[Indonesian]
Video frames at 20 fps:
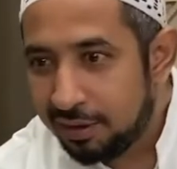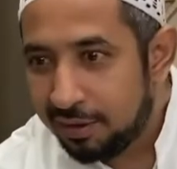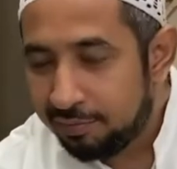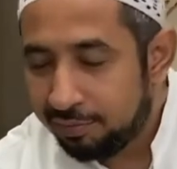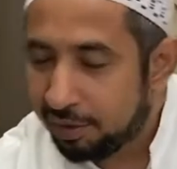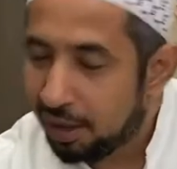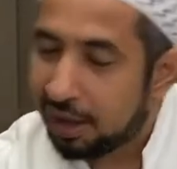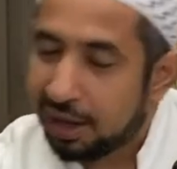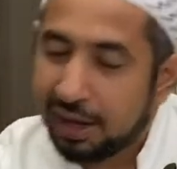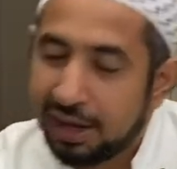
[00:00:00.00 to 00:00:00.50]

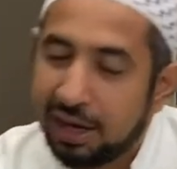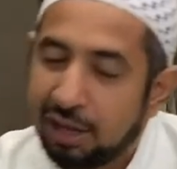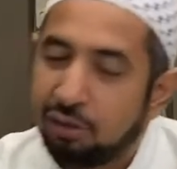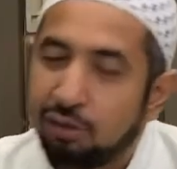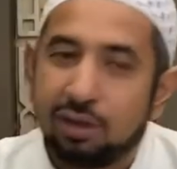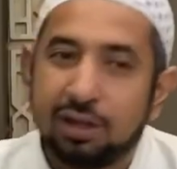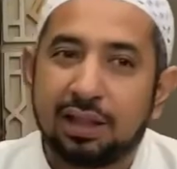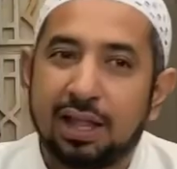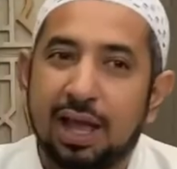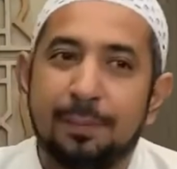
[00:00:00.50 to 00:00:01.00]
nah, karena itu
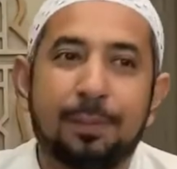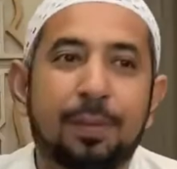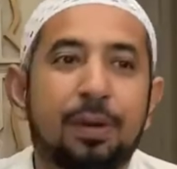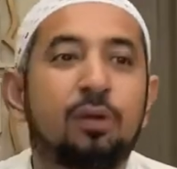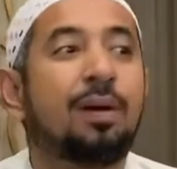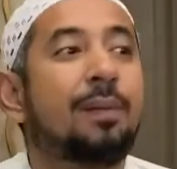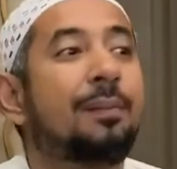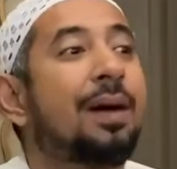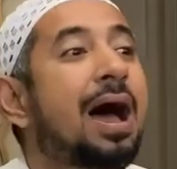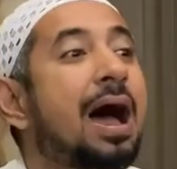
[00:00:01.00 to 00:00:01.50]
kita perlu
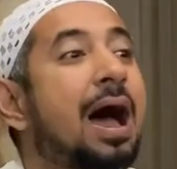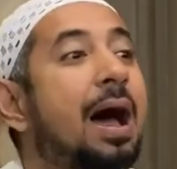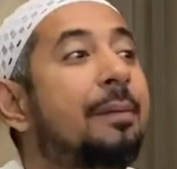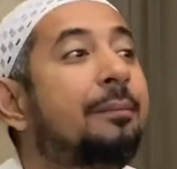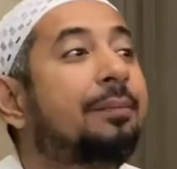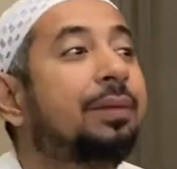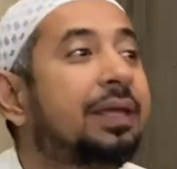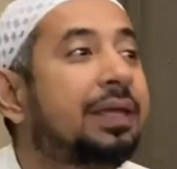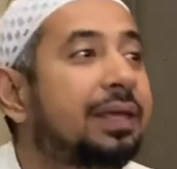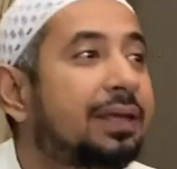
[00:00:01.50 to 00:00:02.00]

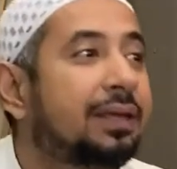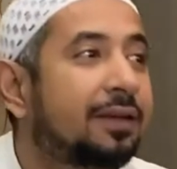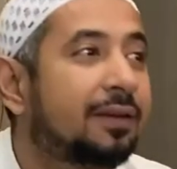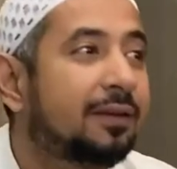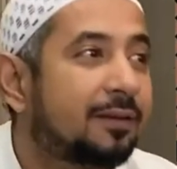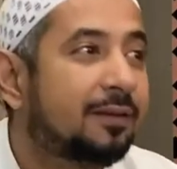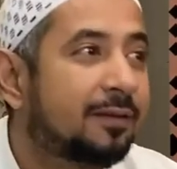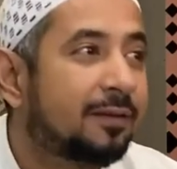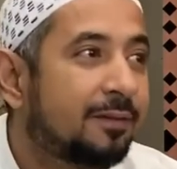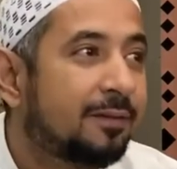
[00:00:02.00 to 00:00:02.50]
memahami
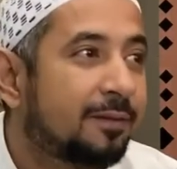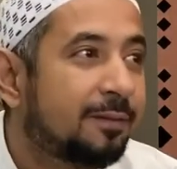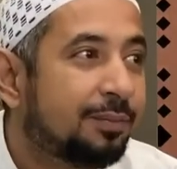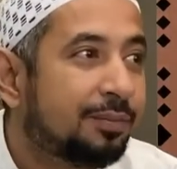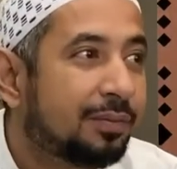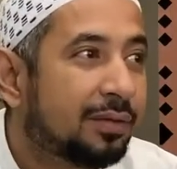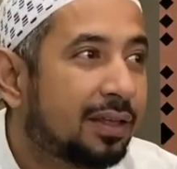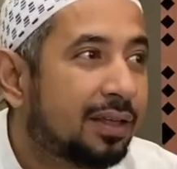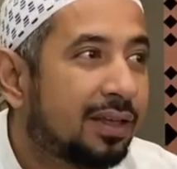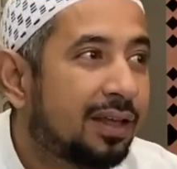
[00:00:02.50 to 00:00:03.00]

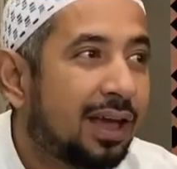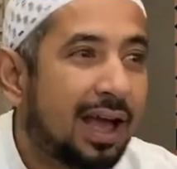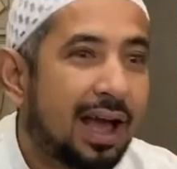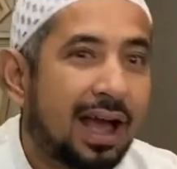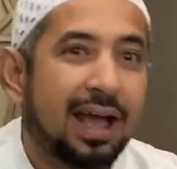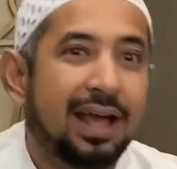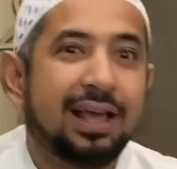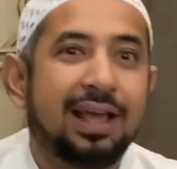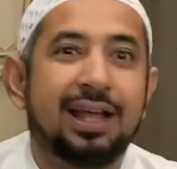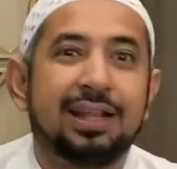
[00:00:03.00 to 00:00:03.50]

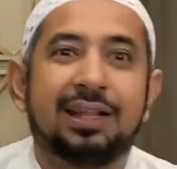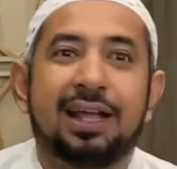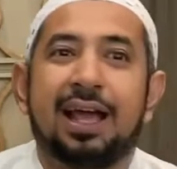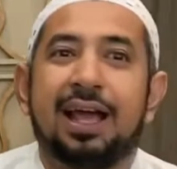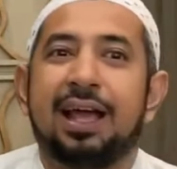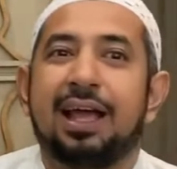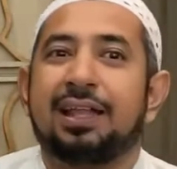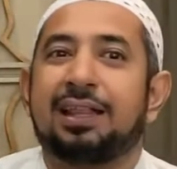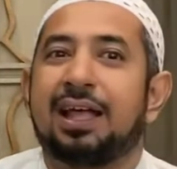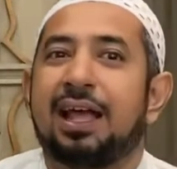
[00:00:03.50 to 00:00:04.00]

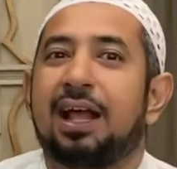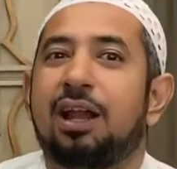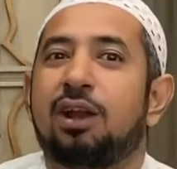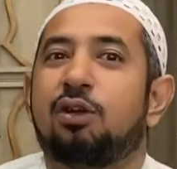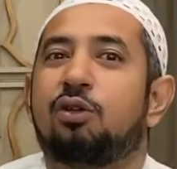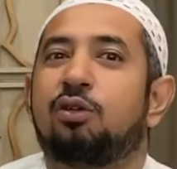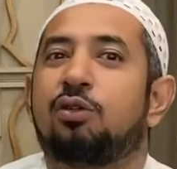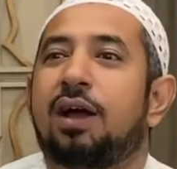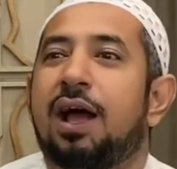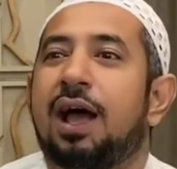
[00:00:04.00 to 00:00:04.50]
ayat-ayat
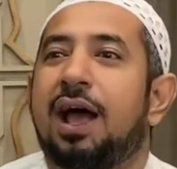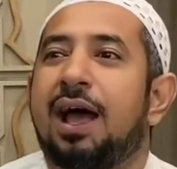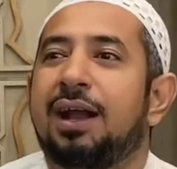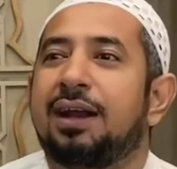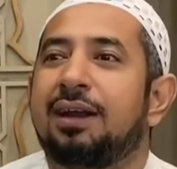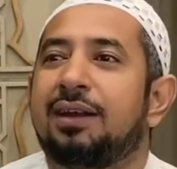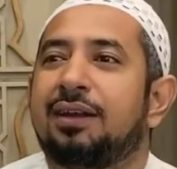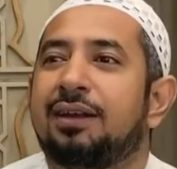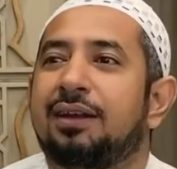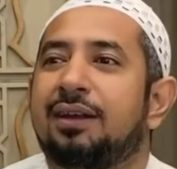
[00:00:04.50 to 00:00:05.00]
Al-Qur'an
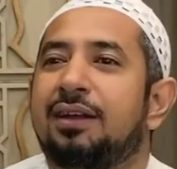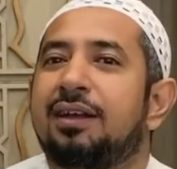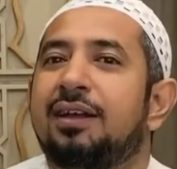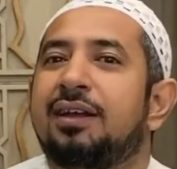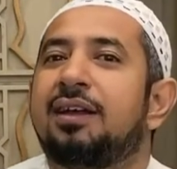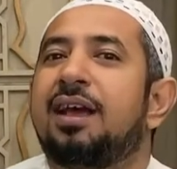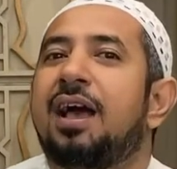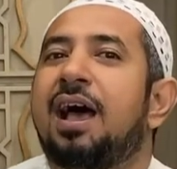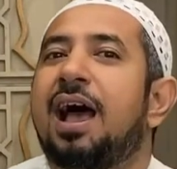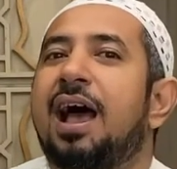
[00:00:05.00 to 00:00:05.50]

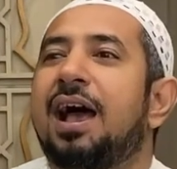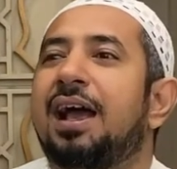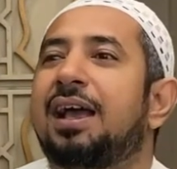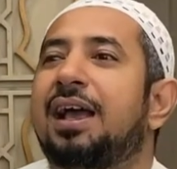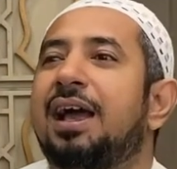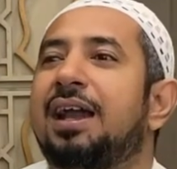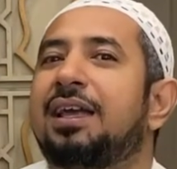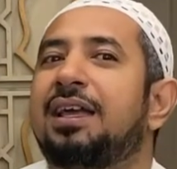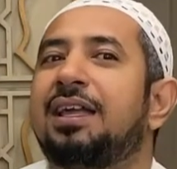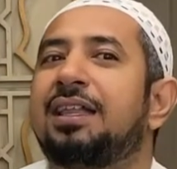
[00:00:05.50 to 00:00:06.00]

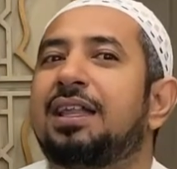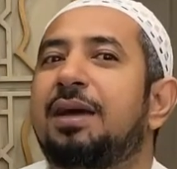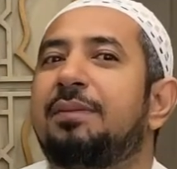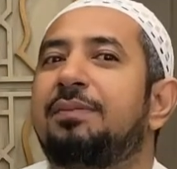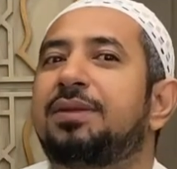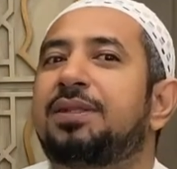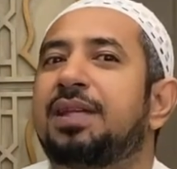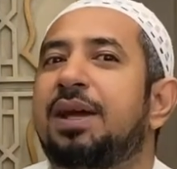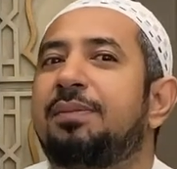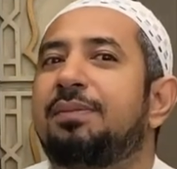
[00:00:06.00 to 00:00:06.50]
agar kita
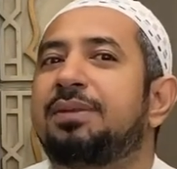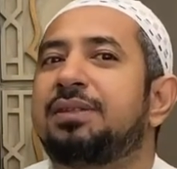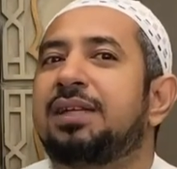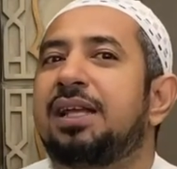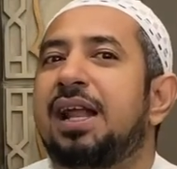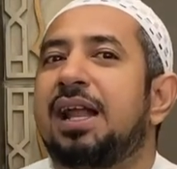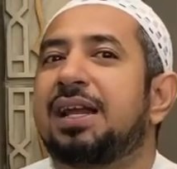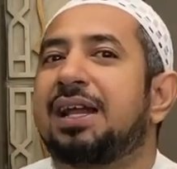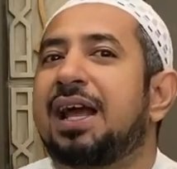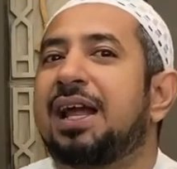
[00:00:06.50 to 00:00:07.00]
bisa
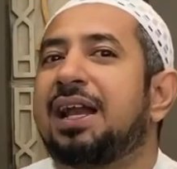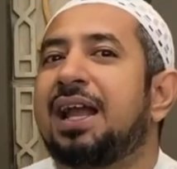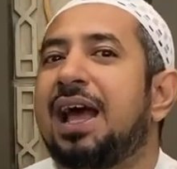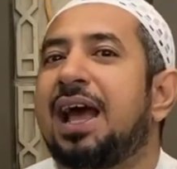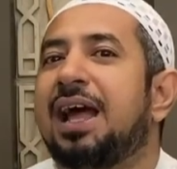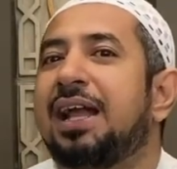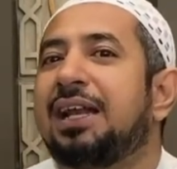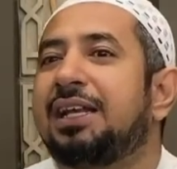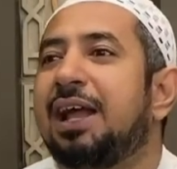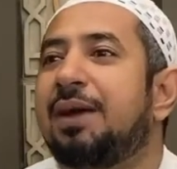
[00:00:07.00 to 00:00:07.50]
menjalankan
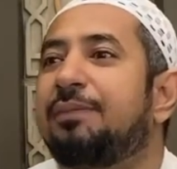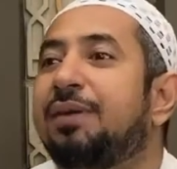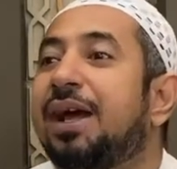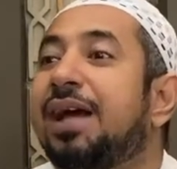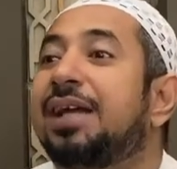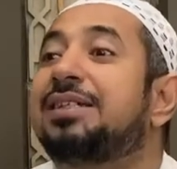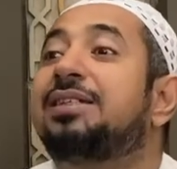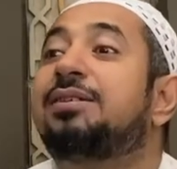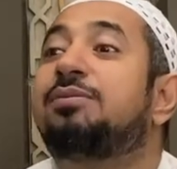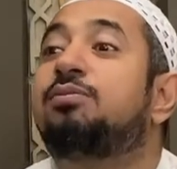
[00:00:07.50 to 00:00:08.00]
adab
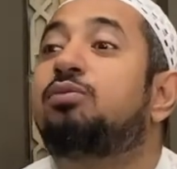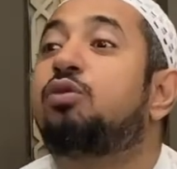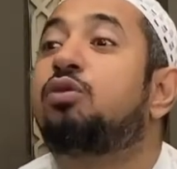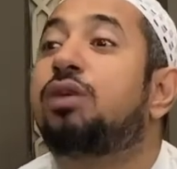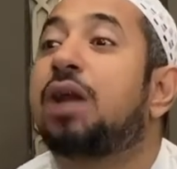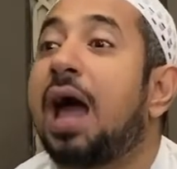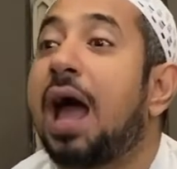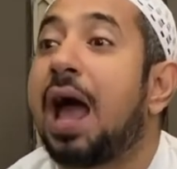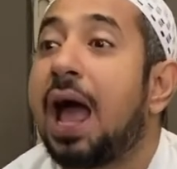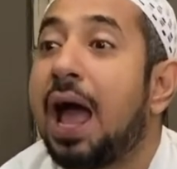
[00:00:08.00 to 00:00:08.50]
dengan
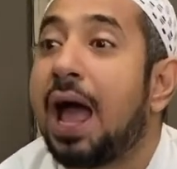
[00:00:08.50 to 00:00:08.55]
sempurna.